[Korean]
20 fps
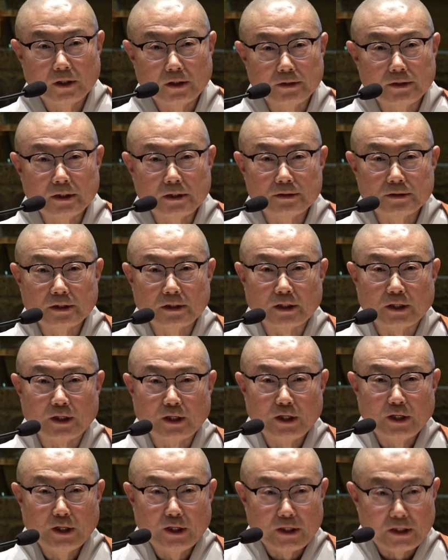근데 이제
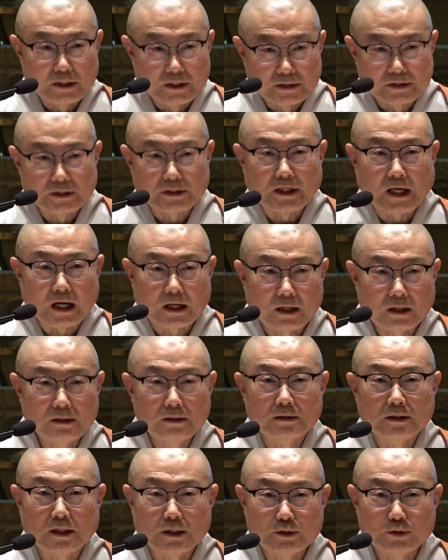이것이
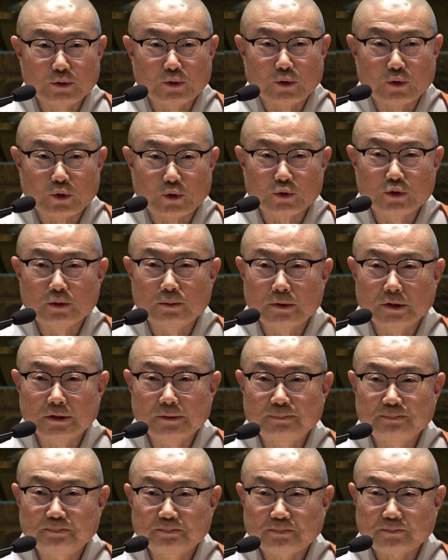헷갈려가지고
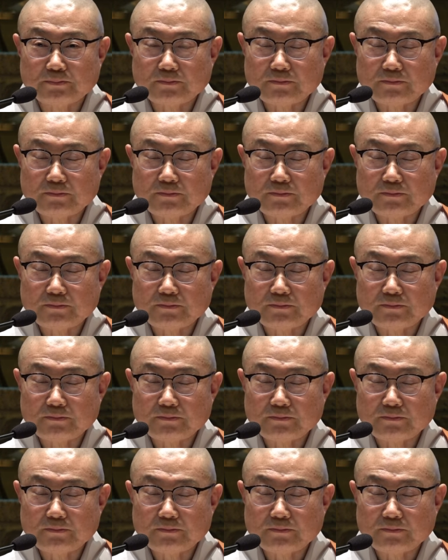요즘은